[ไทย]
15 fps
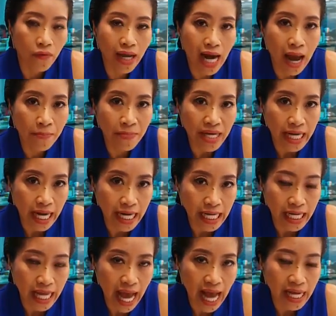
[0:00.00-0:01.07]
เวลามีค
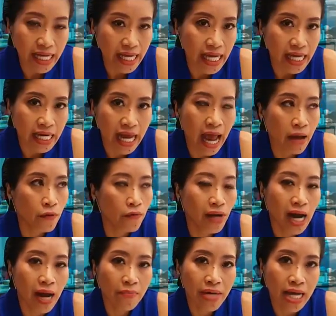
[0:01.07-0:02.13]
ดีอ้างยี่เนี่ยเว
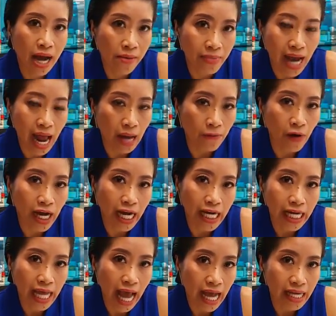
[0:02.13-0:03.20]
ลามีคำถามว่าค
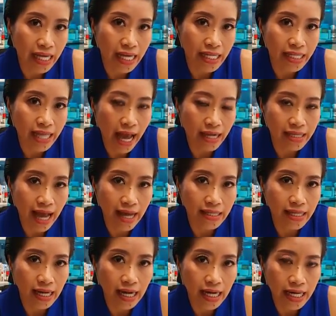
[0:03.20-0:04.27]
ดีอ้างยี่แตกต่าง
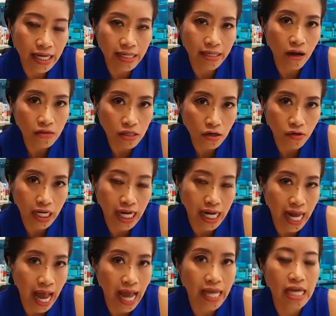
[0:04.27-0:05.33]
จากคดีซ่องโจรยั
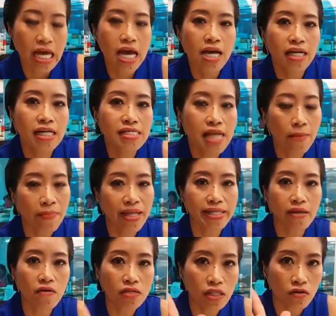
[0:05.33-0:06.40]
งไงคือถ้าเป็น
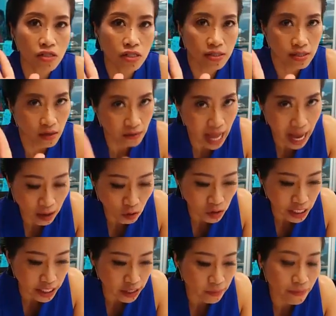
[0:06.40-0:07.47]
ซ่องโจรต้องห้าค
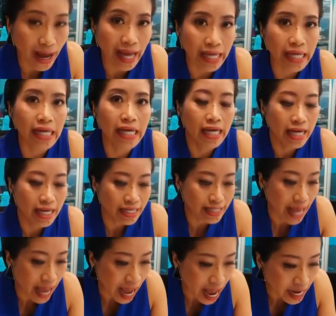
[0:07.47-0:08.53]
นขึ้นไป
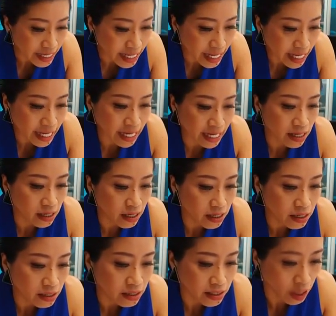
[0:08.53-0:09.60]
แต่อ้างยี่
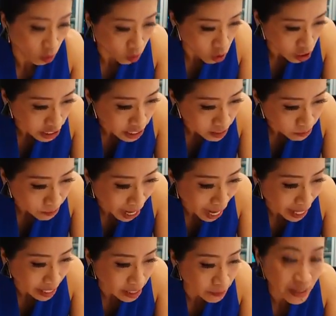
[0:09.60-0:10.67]
สองคนขึ้นไป
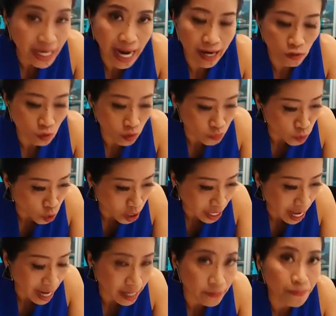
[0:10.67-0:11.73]
เป็นการรวมตัว
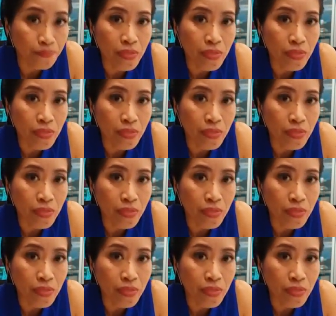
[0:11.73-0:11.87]
กัน